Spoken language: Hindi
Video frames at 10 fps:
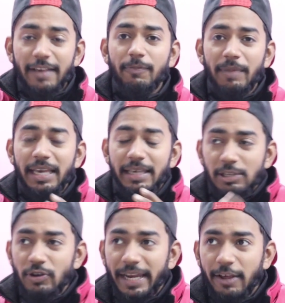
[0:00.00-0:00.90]
इसमें
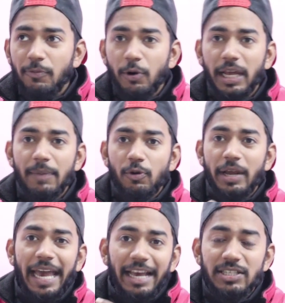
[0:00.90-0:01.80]
ये जो एस बोर्ड है
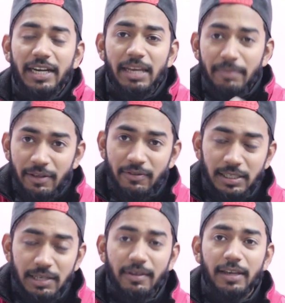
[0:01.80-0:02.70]
पूरे डी
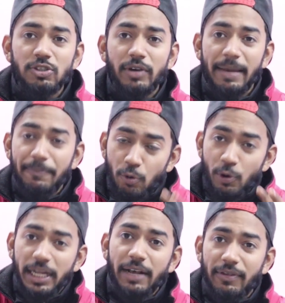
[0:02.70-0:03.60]
मिनिस्टर जी सर जो है
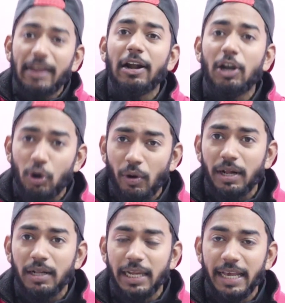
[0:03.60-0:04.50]
पूरी तरह से कंट्रोल
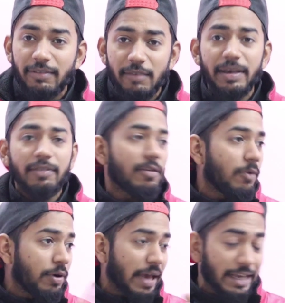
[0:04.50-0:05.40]
करते हैं ई
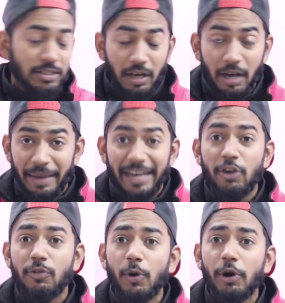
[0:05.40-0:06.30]
बोर्ड
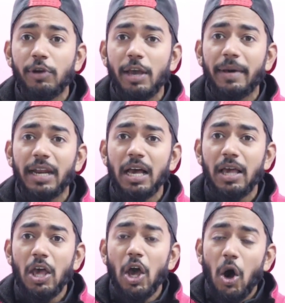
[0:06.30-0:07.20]
एस बोर्ड हो गया हमारा
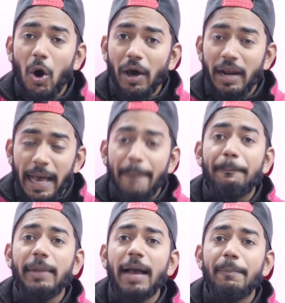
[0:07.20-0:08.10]
और
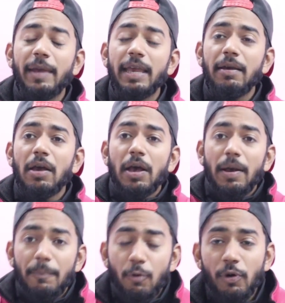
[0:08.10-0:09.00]
अपने आप में
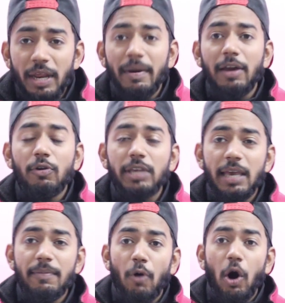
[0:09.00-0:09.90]
पूरे मान लो
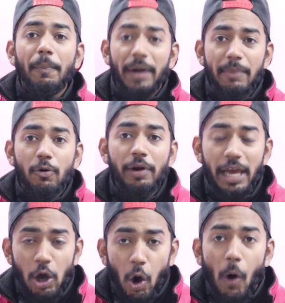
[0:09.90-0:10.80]
कि बहुत बड़ा बोर्ड
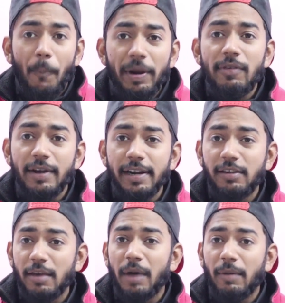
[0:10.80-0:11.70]
है ओपन स्टडी
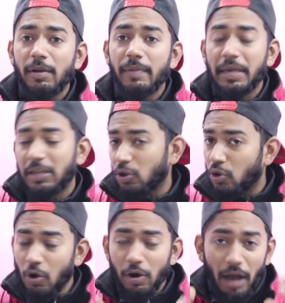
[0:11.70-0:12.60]
के मामले में
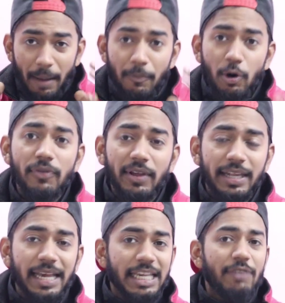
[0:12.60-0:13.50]
तो हम बोल
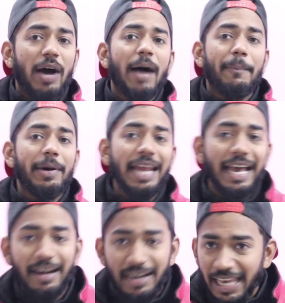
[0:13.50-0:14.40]
सकते हैं कि वहाँ पर
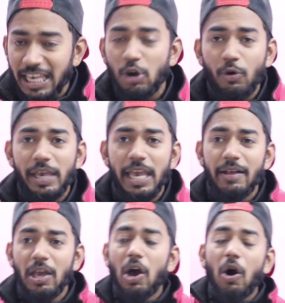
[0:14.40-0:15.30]
एरर नहीं होगी
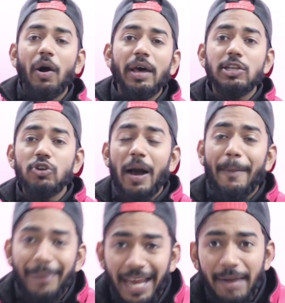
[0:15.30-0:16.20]
और जो
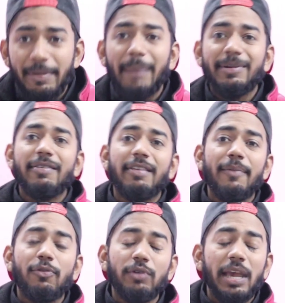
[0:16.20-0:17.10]
अप्रैल में आपके
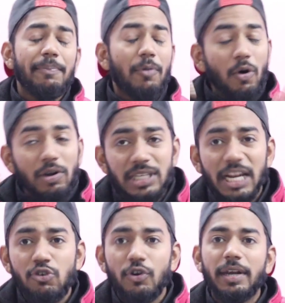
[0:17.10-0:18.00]
एग्जाम्स होंगे बहुत
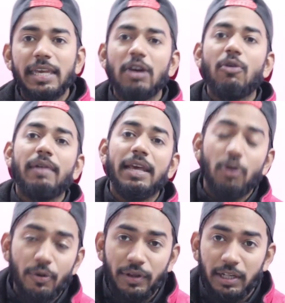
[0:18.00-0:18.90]
ज़्यादा श्योरिटियाँ
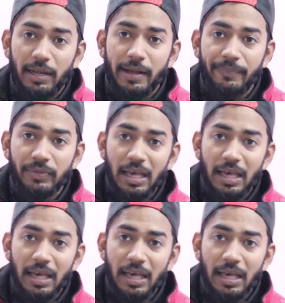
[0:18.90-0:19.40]
ऑनलाइन हो सकते हैं